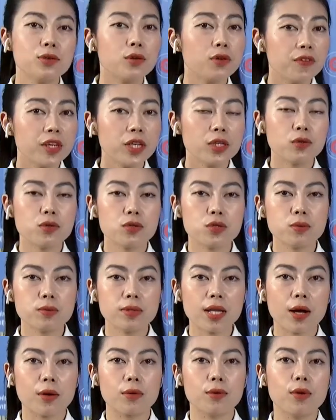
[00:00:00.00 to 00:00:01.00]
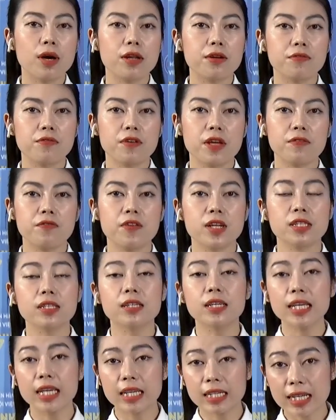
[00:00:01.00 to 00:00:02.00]
Thưa quý vị, nội dung thảo luận về việc
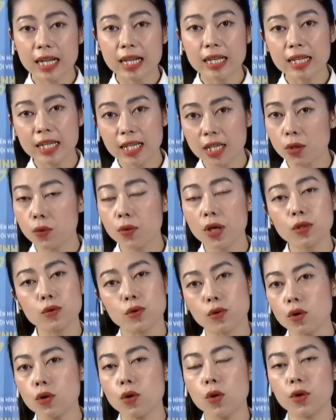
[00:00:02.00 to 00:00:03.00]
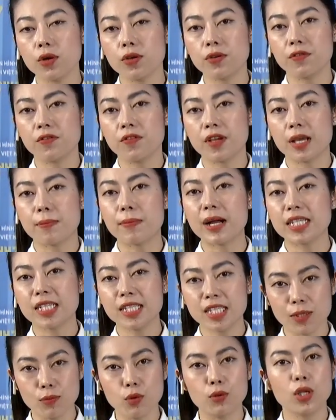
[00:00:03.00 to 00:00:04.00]
thực hiện các nghị quyết của Quốc hội về 3
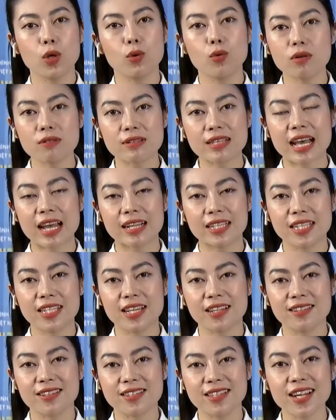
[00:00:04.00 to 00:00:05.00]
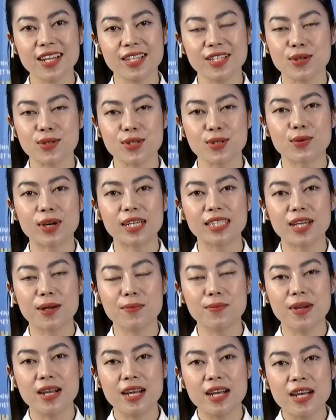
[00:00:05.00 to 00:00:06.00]
chương trình mục tiêu quốc gia thì nhận được rất là nhiều sự quan tâm.